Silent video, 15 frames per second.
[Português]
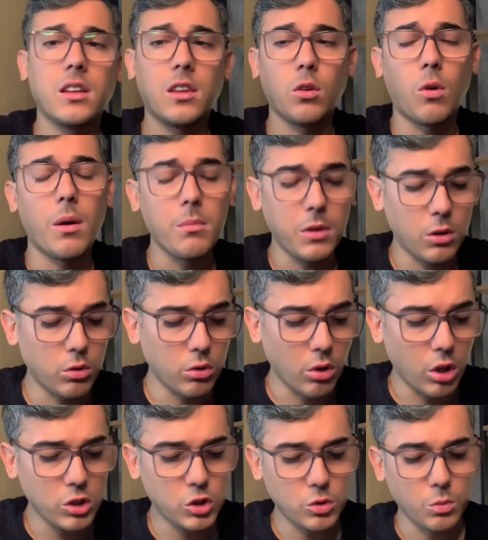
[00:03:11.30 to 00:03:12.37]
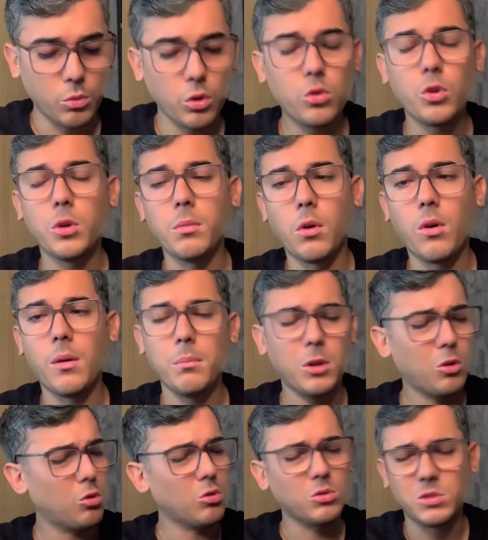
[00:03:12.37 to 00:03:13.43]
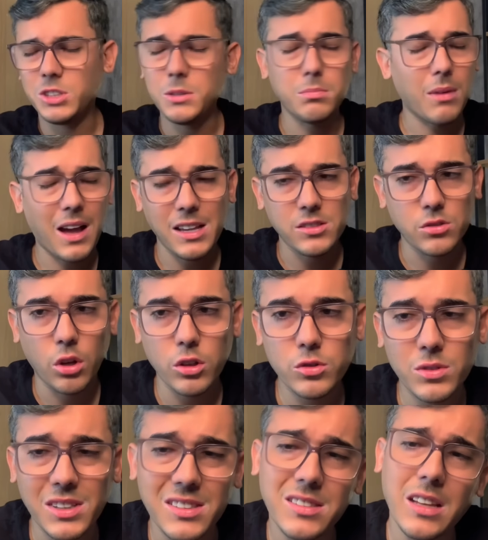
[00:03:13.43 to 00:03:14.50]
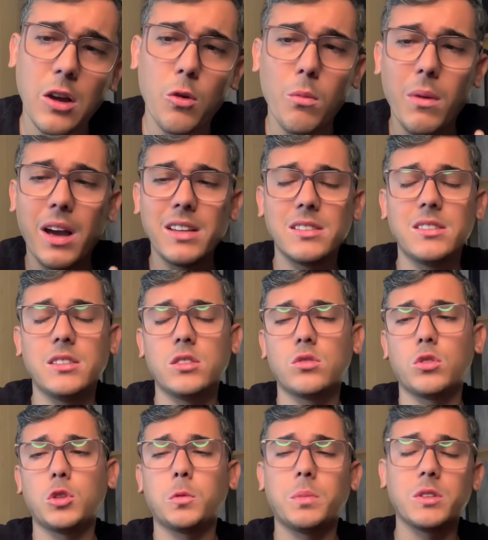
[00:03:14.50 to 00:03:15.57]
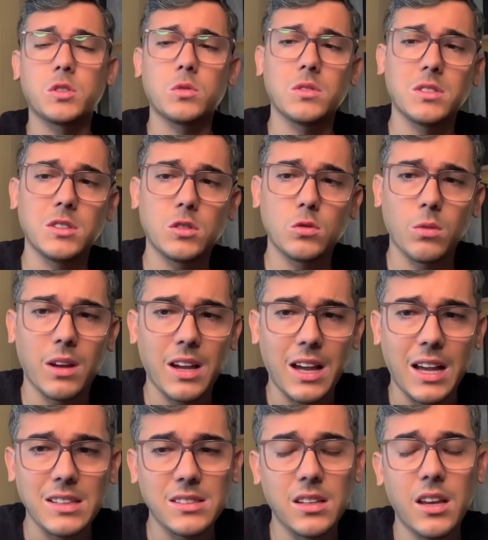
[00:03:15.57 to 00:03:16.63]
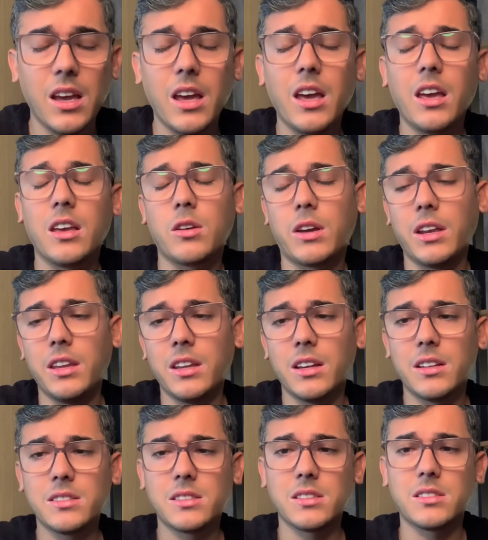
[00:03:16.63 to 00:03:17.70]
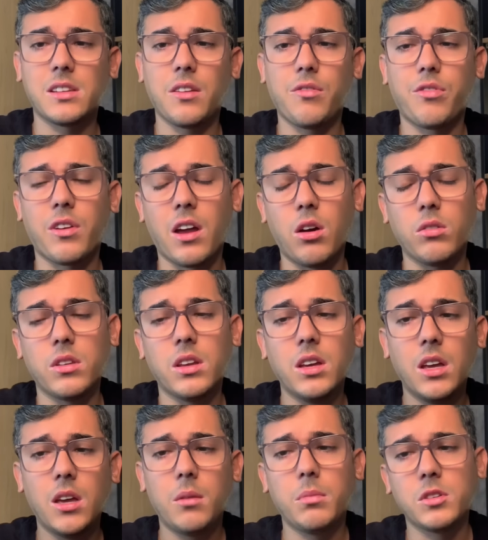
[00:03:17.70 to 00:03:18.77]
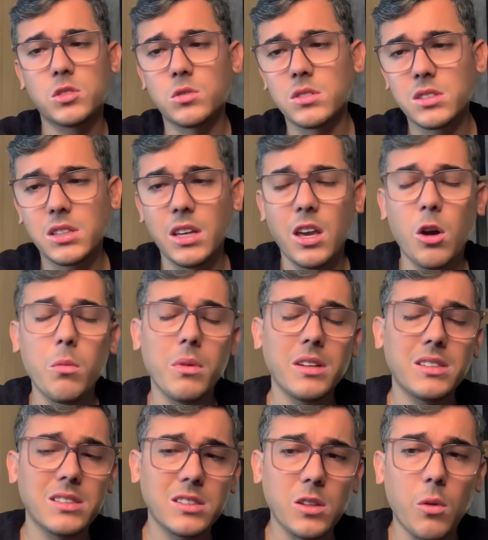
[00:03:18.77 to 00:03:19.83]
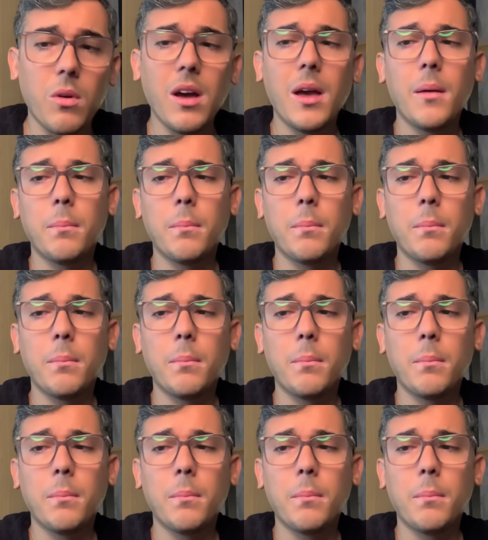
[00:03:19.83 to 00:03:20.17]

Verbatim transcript: É um amigo nosso, muito irmão, amigo demais nosso, que está com mais de 18 pessoas em sua casa, crianças sem fralda, pessoas que realmente estão